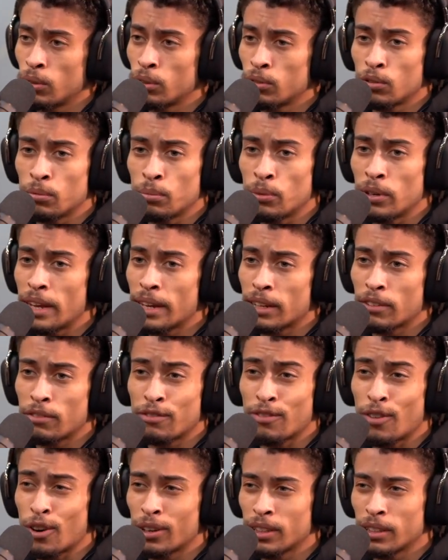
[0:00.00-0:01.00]
Outros moleques
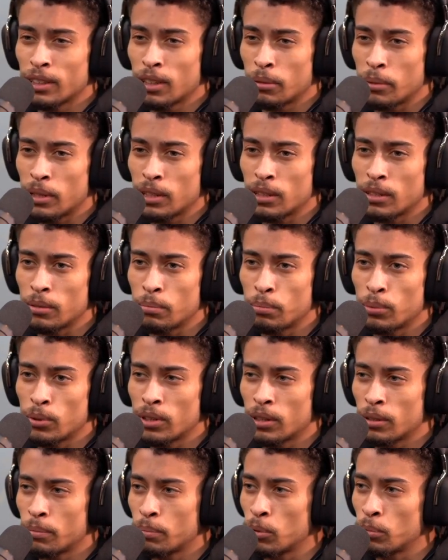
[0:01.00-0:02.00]
foda também que,
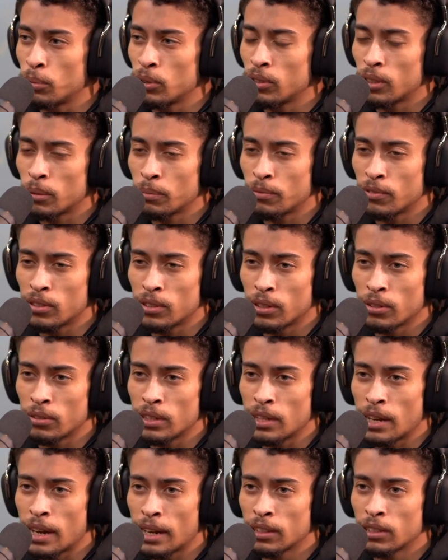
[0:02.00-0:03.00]
pô, por muito tempo fizeram
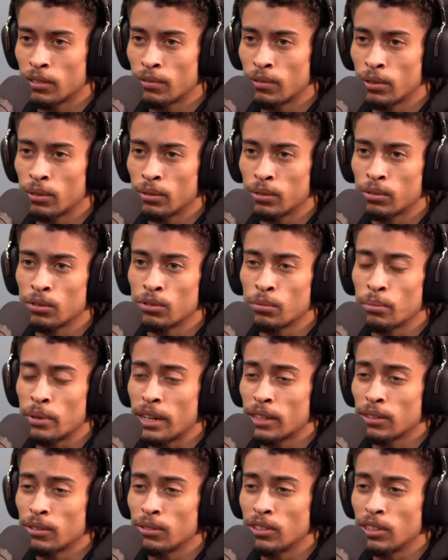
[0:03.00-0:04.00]
React, foi, são os
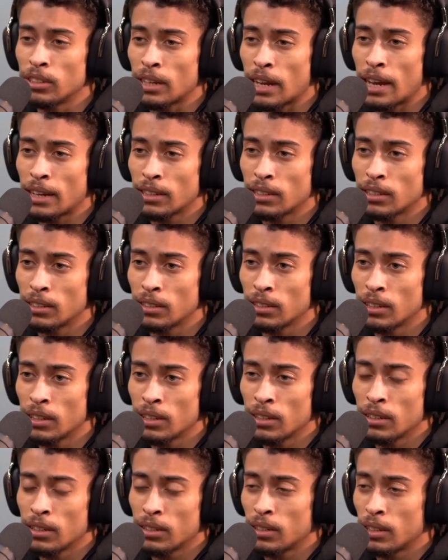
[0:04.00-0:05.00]
moleques do Dynasty,
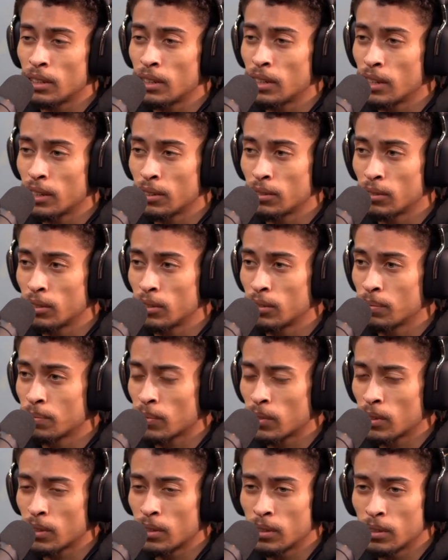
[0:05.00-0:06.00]
tá ligado? Sim.
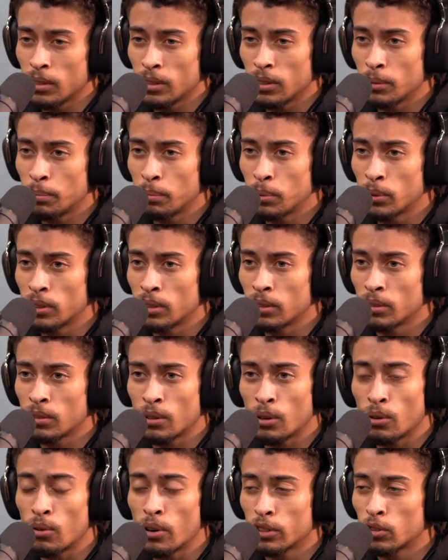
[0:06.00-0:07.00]
Que, Pode pô,
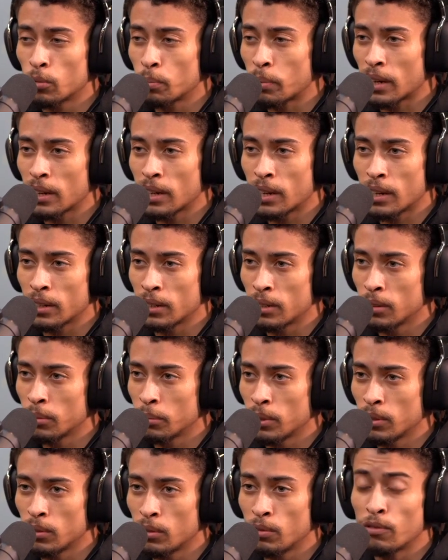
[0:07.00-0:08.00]
crer. eu gosto pra
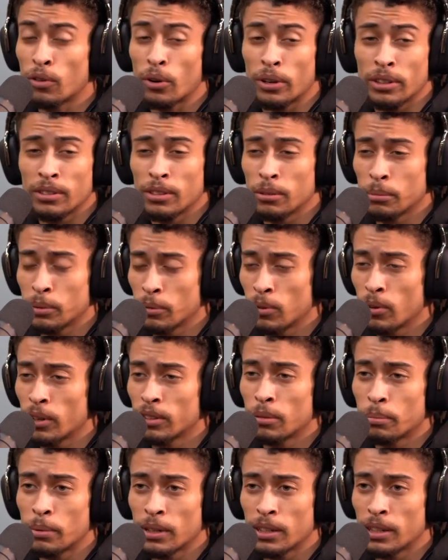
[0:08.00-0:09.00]
caramba. O Freud também
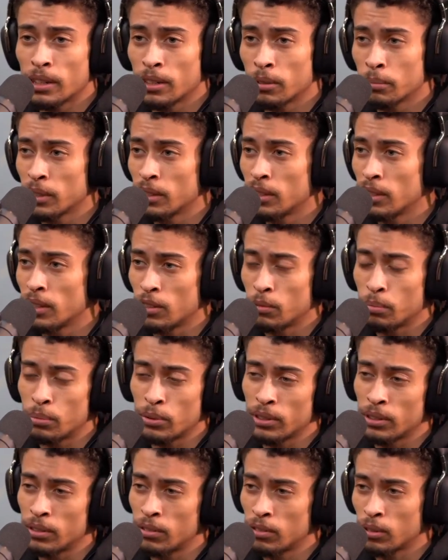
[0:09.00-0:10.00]
gosta pra caramba deles,
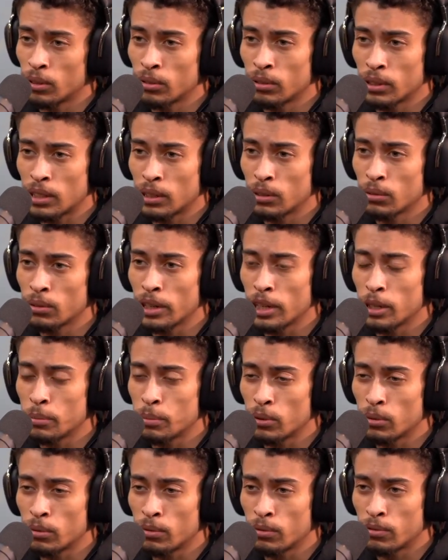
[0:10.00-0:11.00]
pô. Eles estão até num
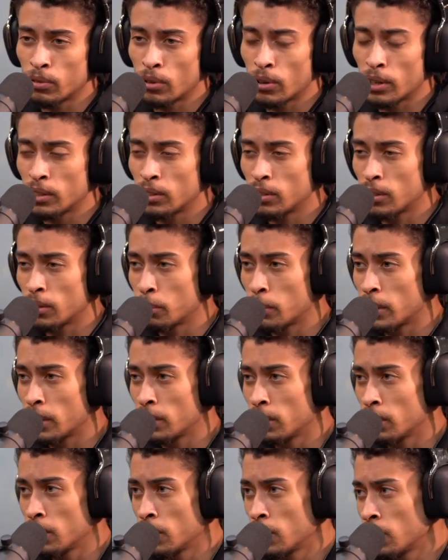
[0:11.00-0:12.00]
clipe com o Freud
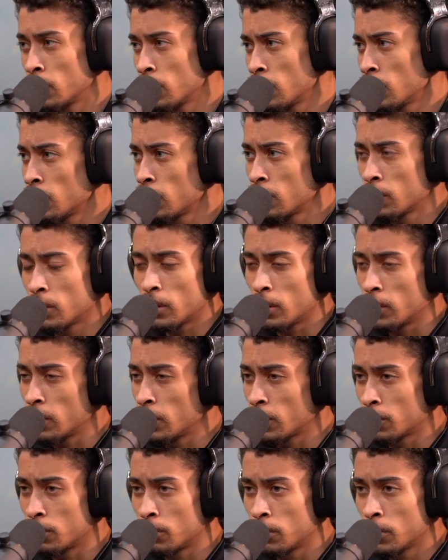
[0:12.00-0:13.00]
também, tá
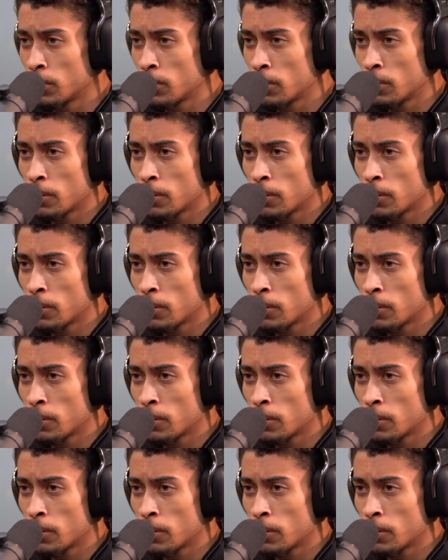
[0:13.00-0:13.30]
ligado?